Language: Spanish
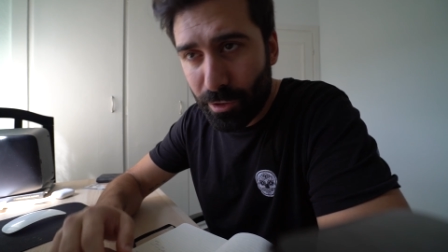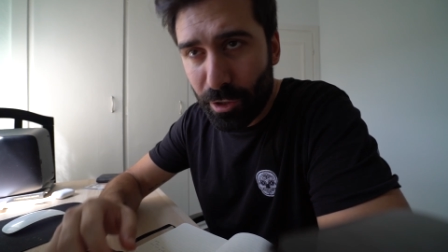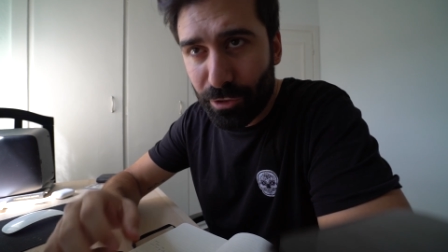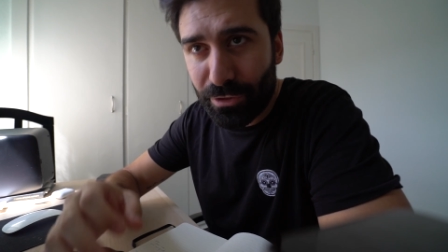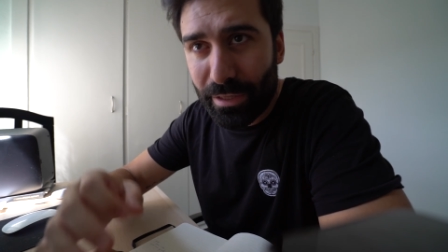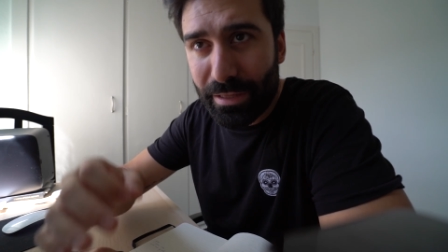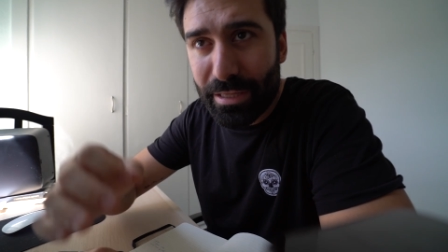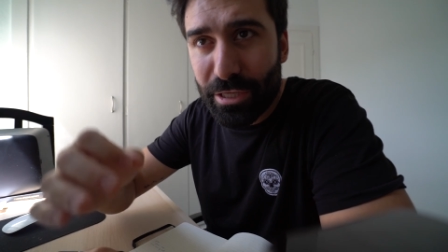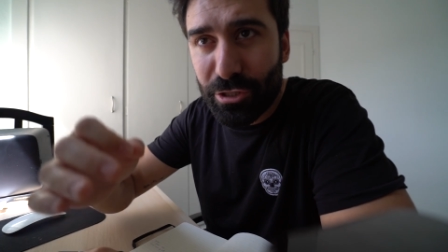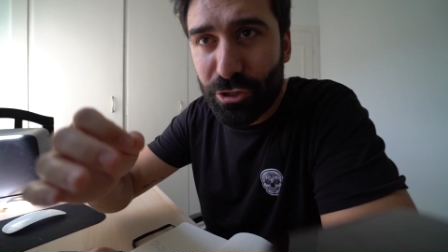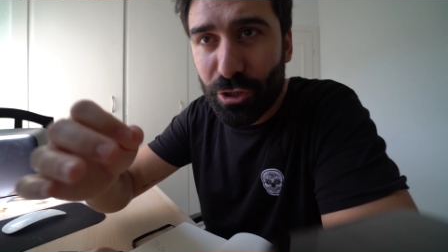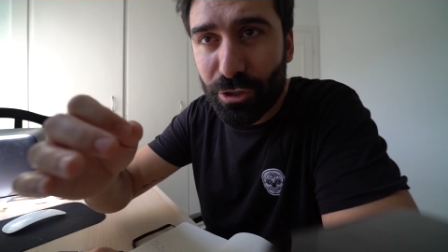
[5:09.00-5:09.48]
Yo te
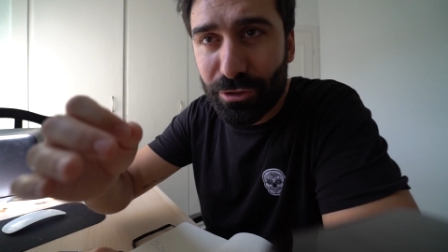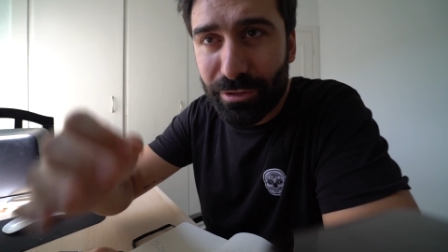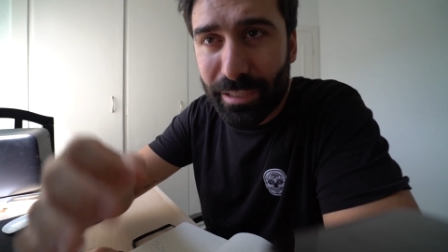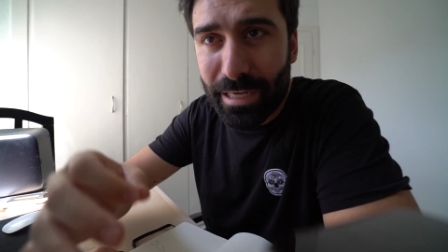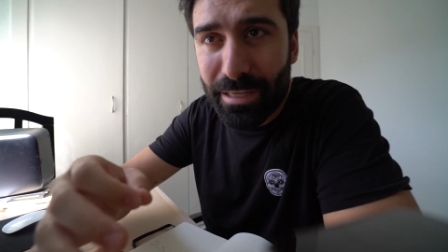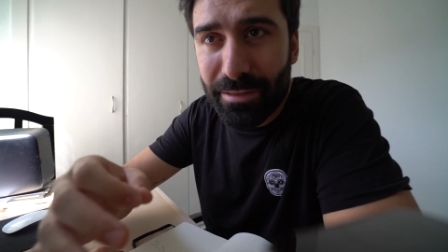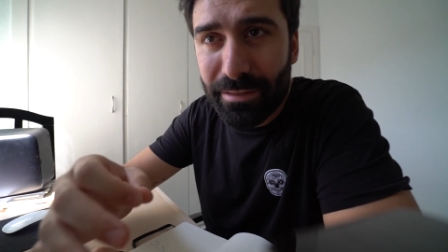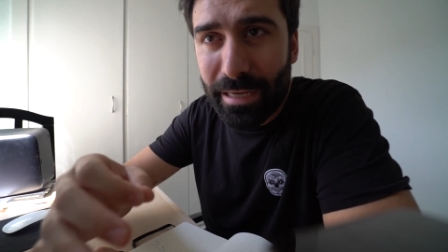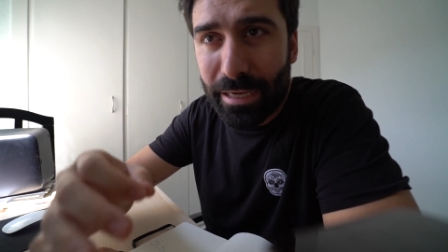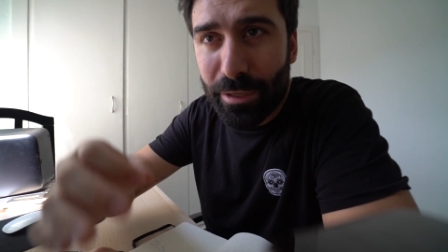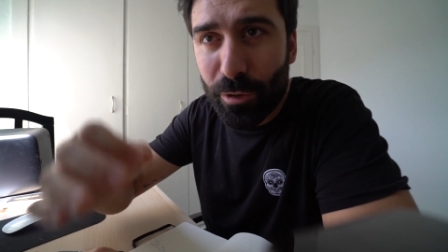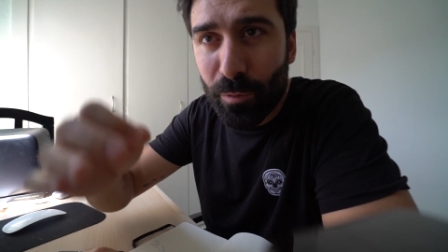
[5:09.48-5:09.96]
he dicho
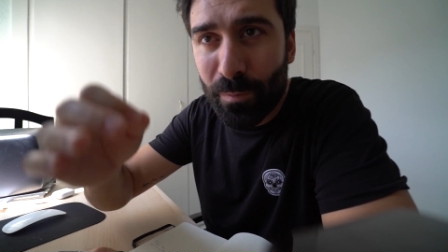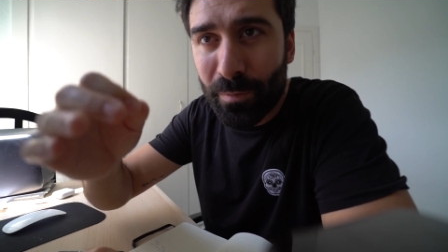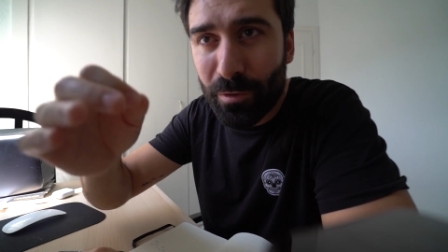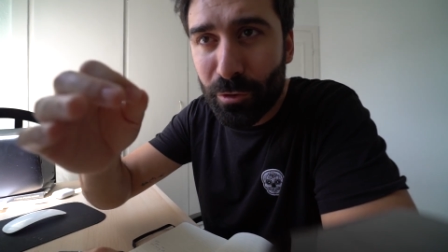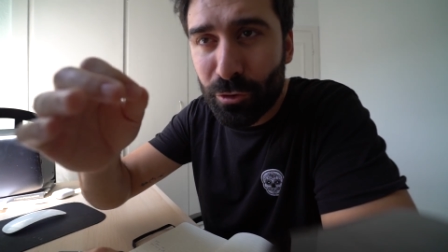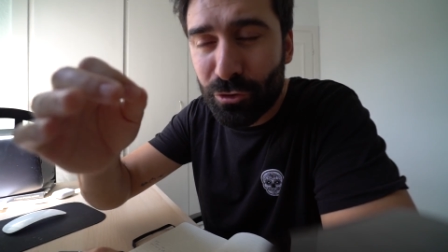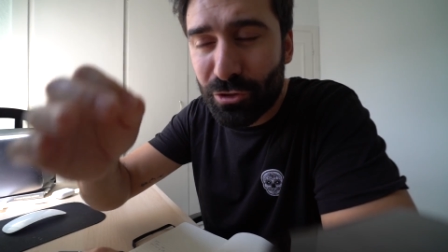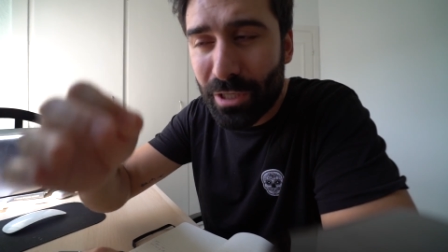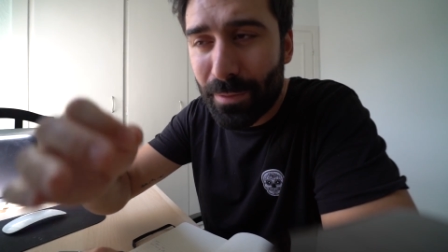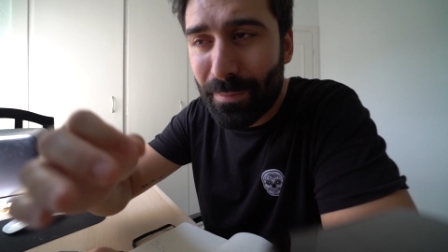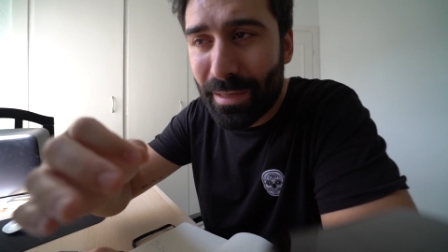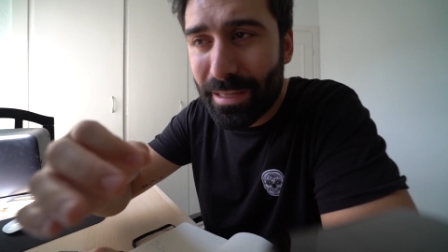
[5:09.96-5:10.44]
30 y
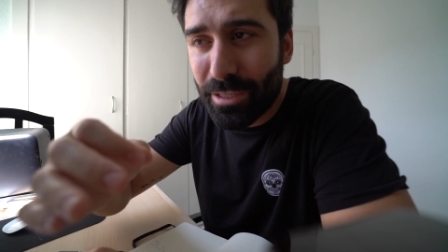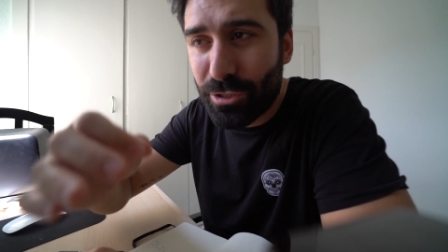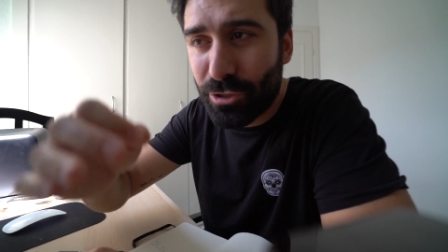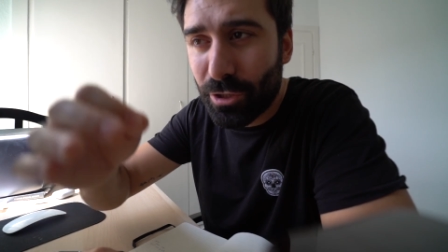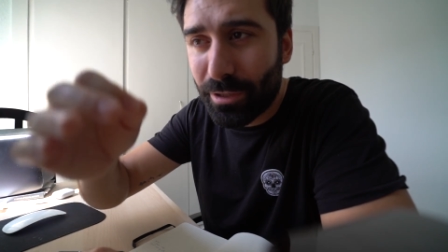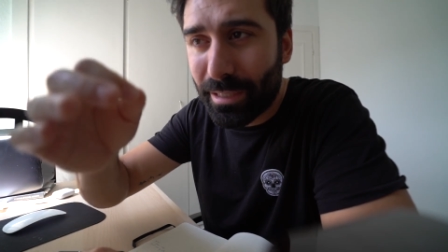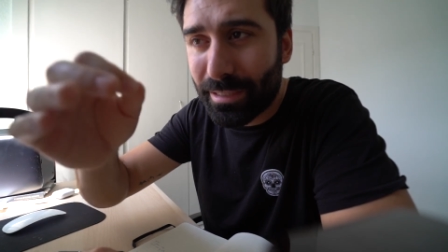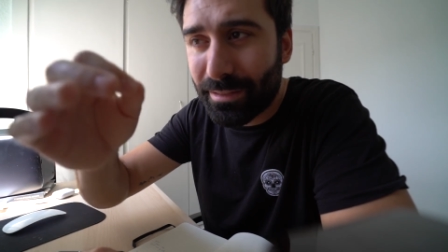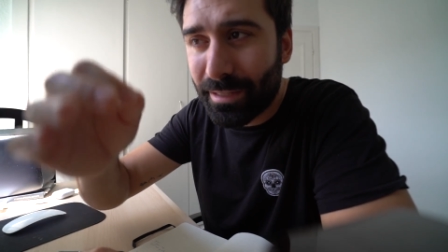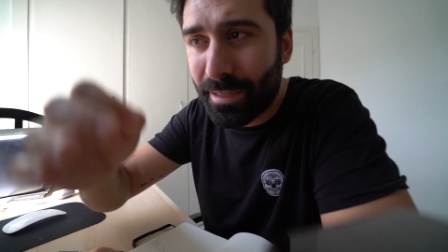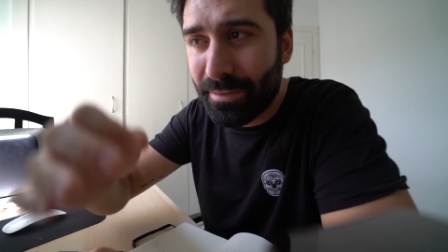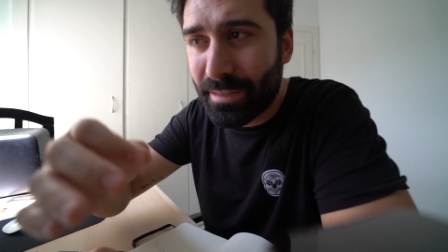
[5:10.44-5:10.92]
usted me ha dicho
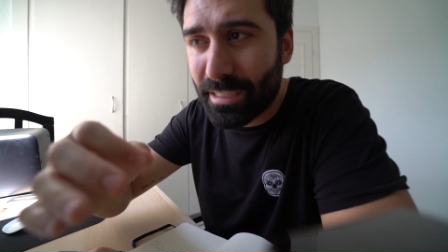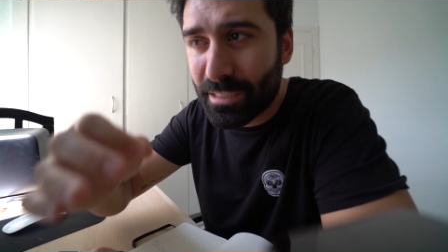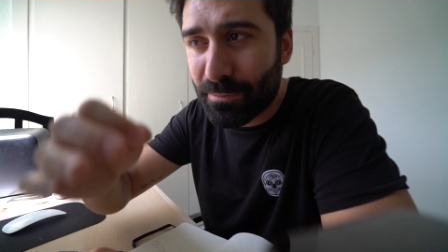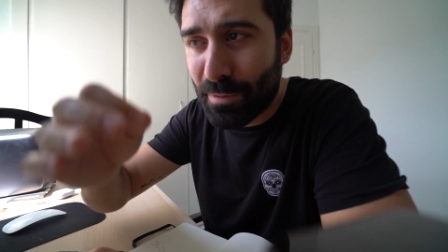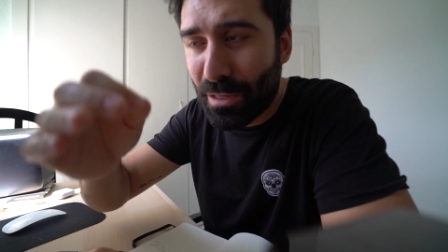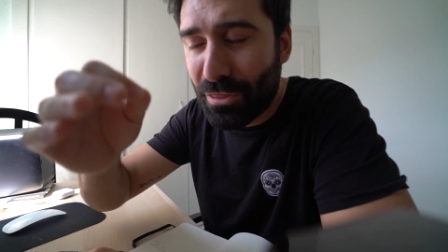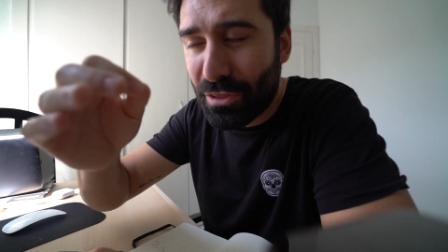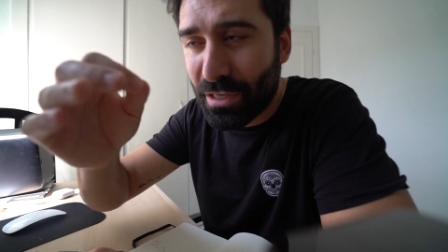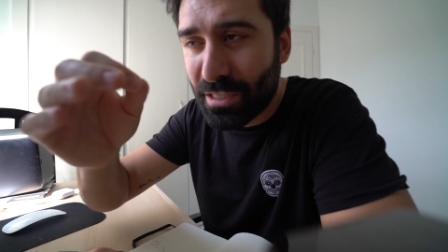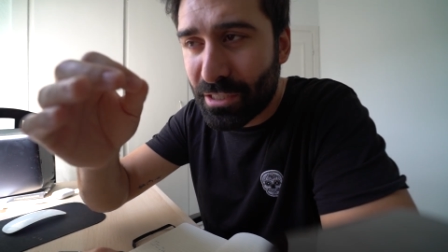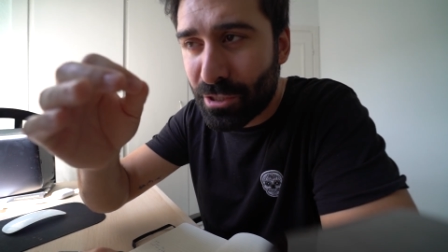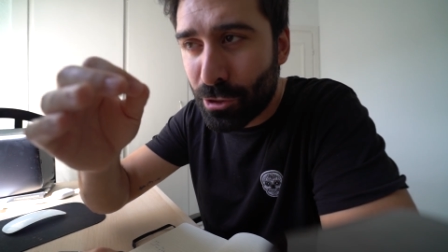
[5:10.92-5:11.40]
que tantas
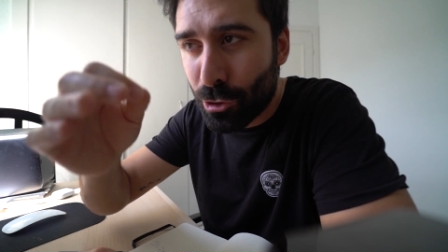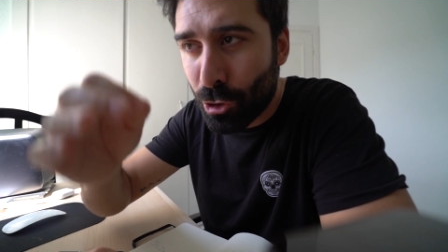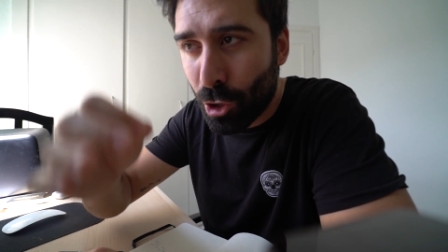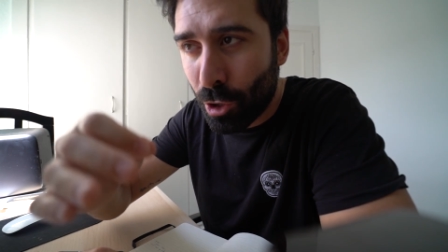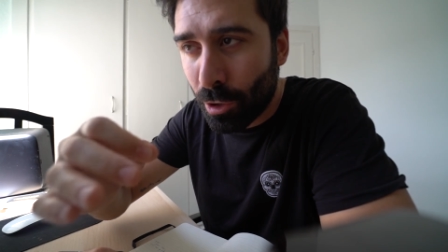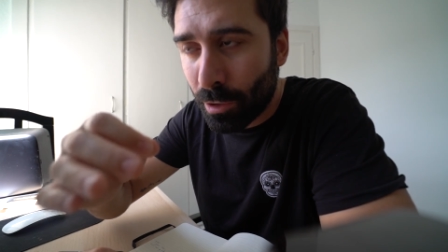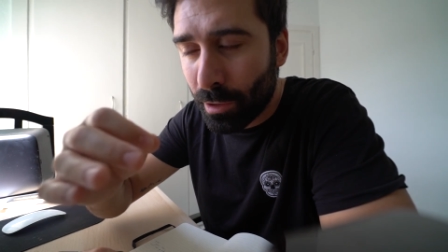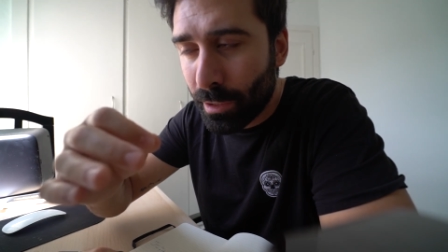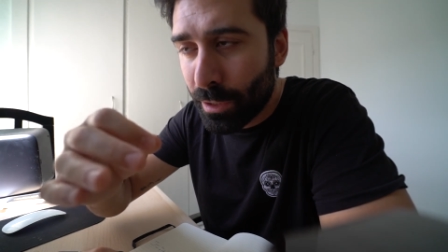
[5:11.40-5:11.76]
veces no.